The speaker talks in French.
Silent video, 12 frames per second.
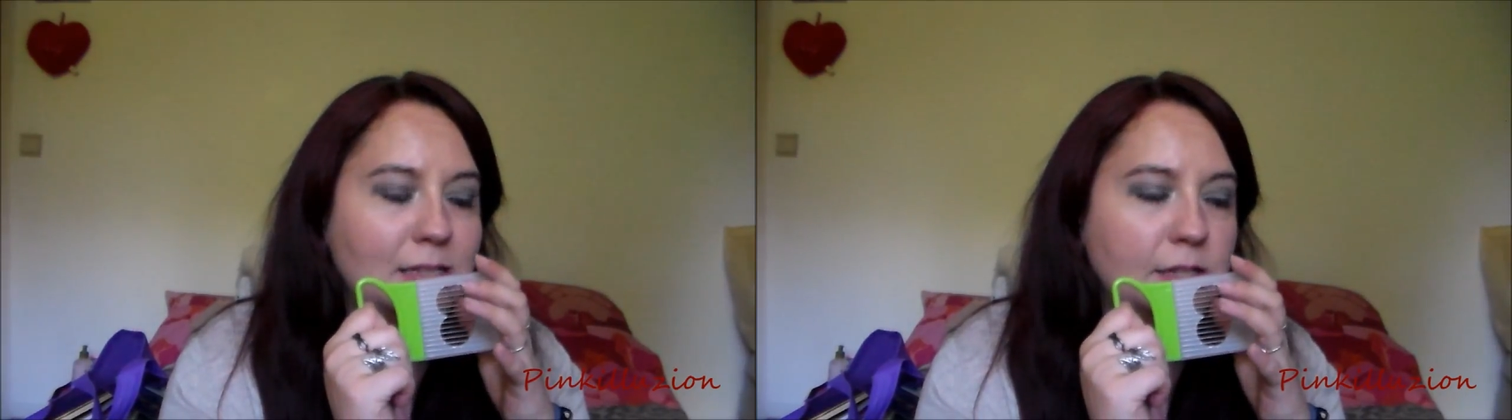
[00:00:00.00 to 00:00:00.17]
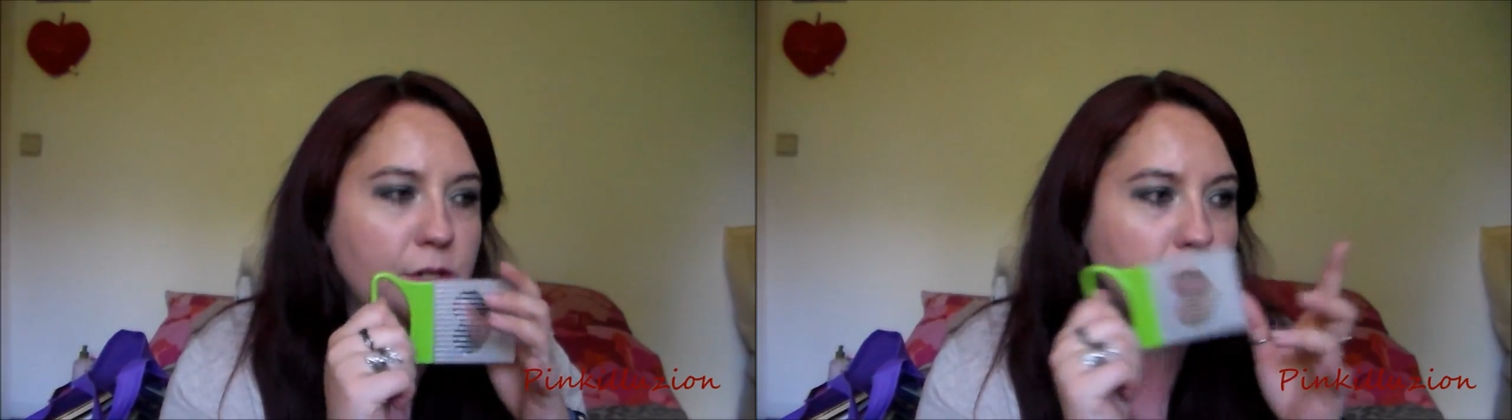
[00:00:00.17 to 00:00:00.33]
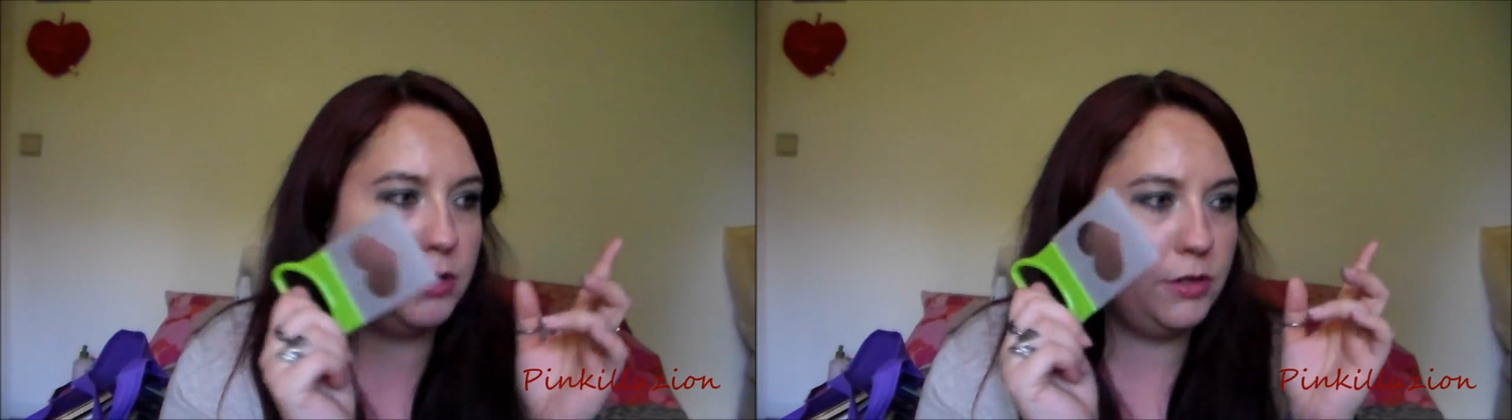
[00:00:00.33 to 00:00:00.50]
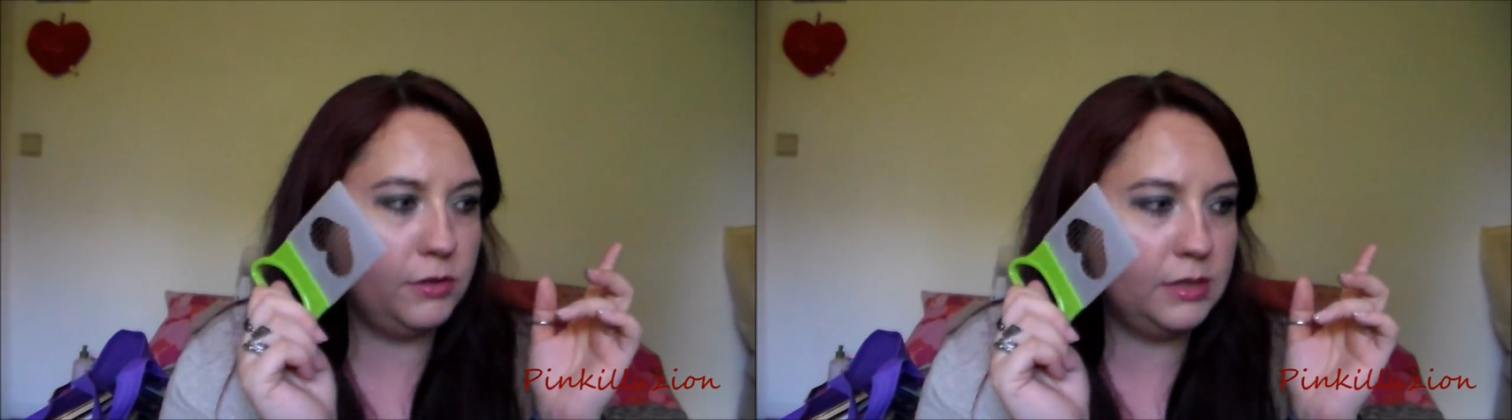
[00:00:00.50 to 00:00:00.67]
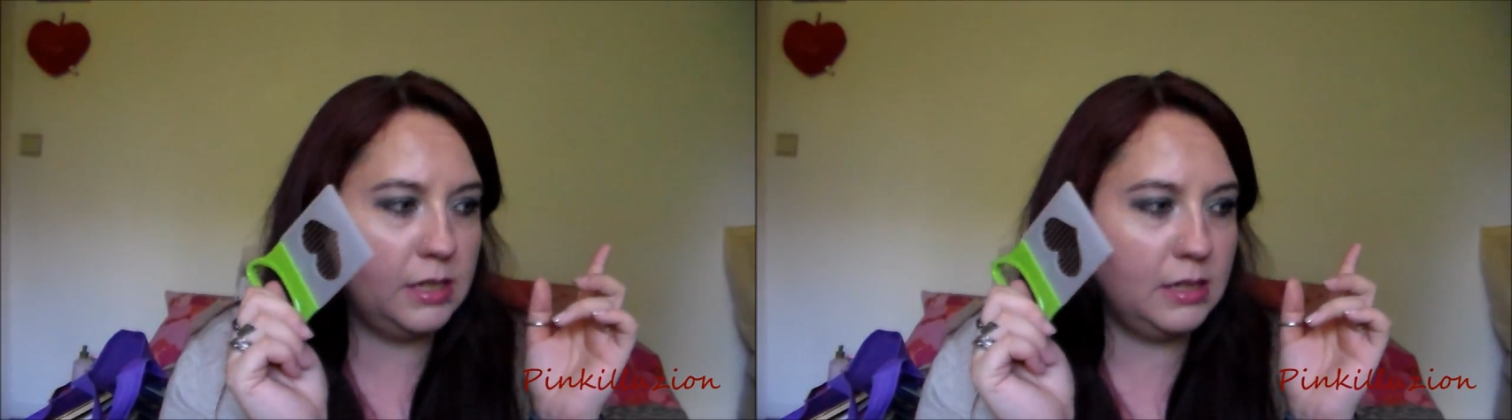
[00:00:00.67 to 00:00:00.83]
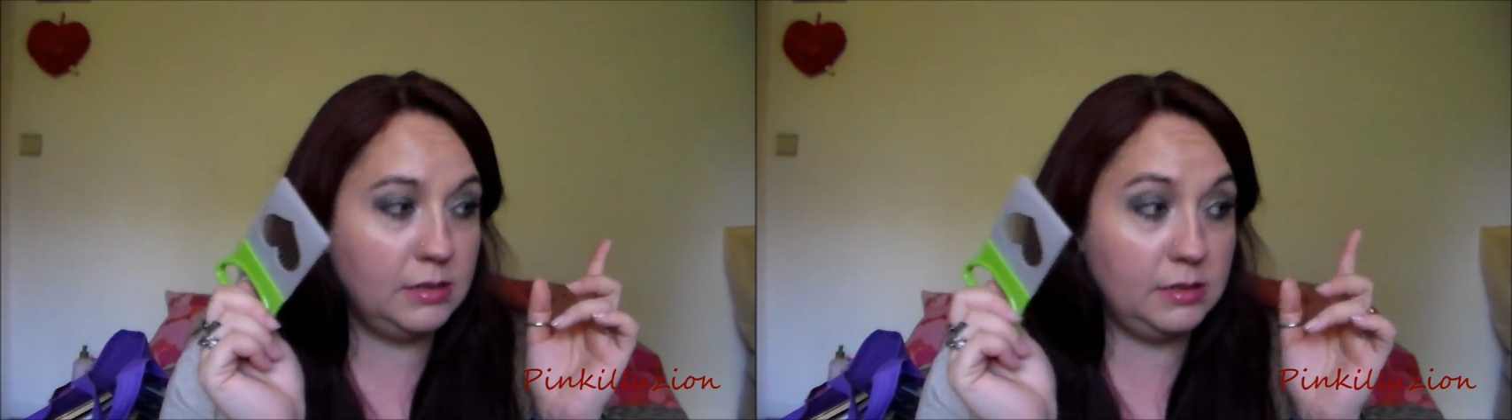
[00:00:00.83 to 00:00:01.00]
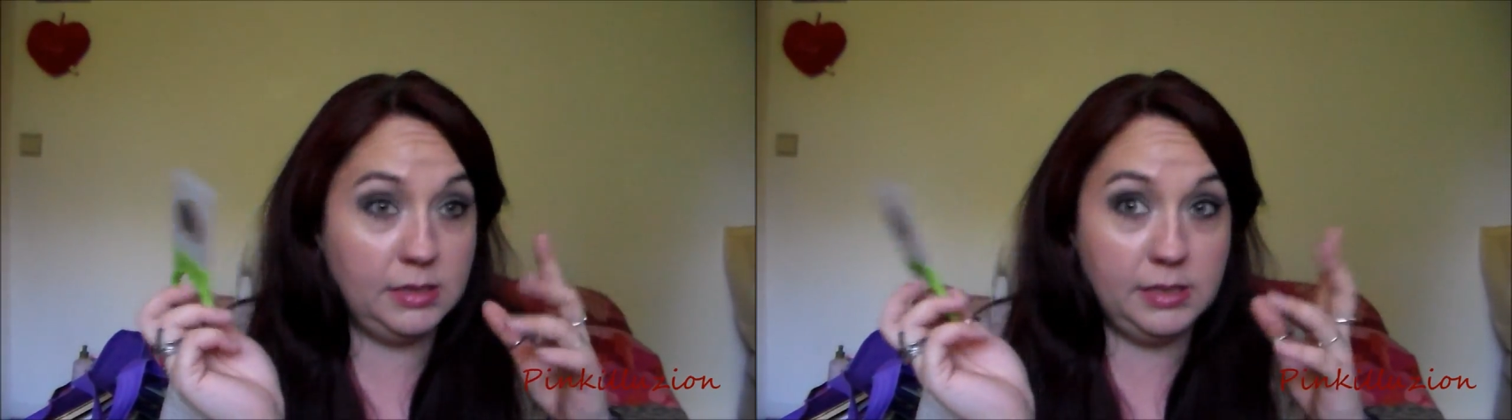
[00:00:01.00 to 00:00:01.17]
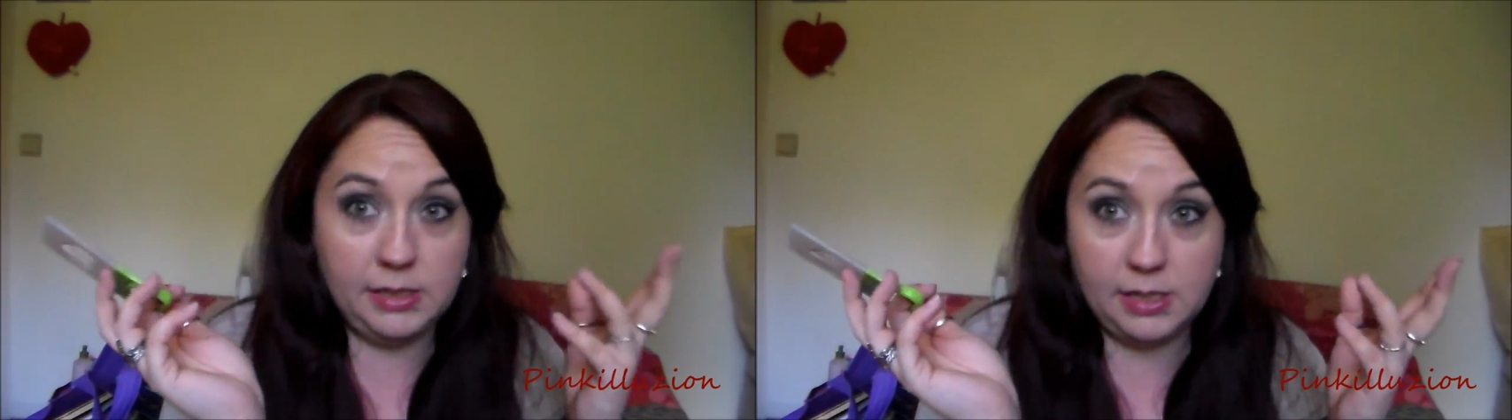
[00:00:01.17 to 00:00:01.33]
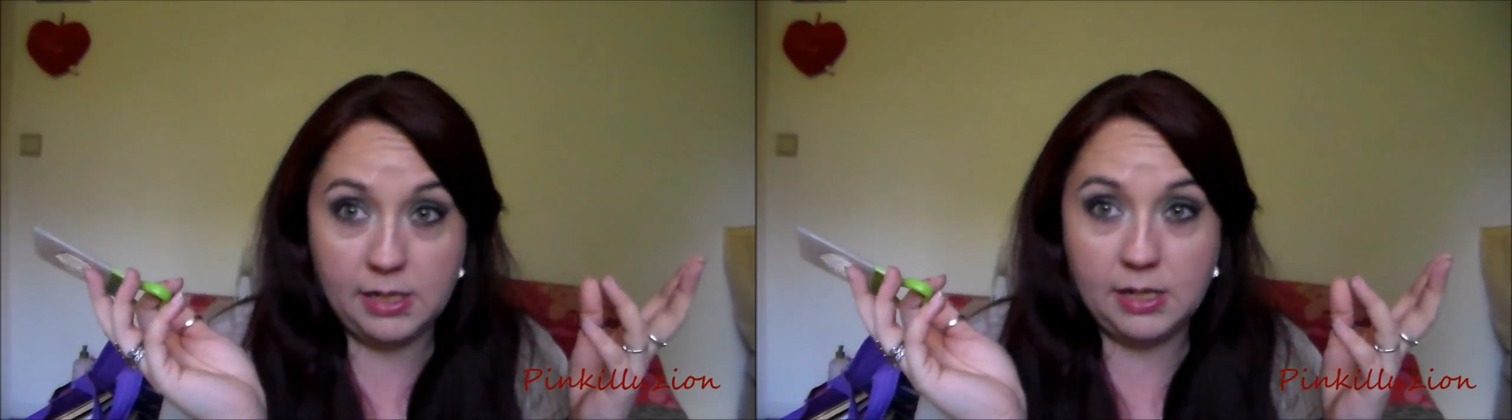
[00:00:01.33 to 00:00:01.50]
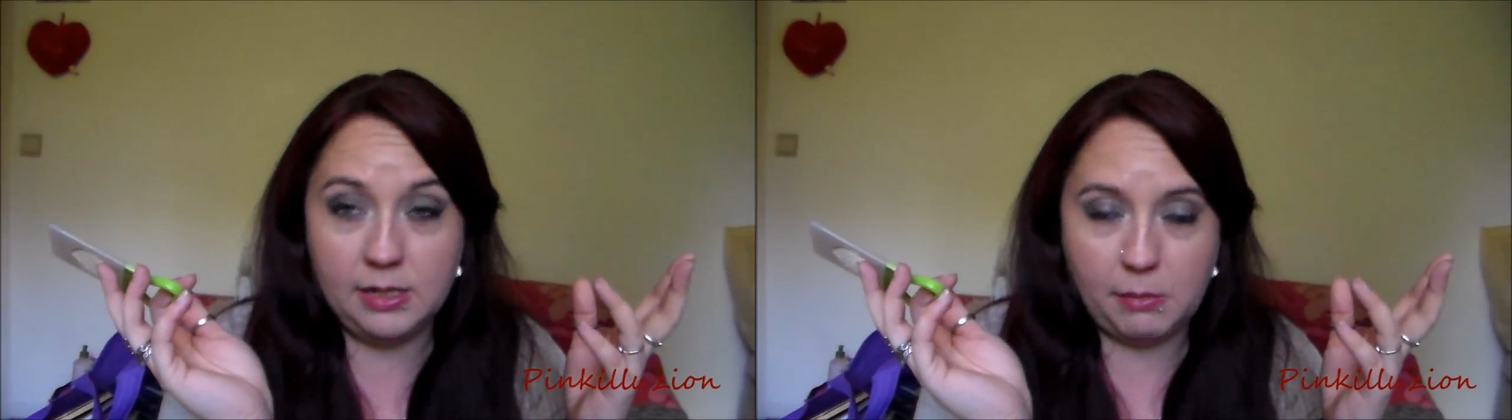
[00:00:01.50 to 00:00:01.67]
D'ailleurs, il y en a... Il est...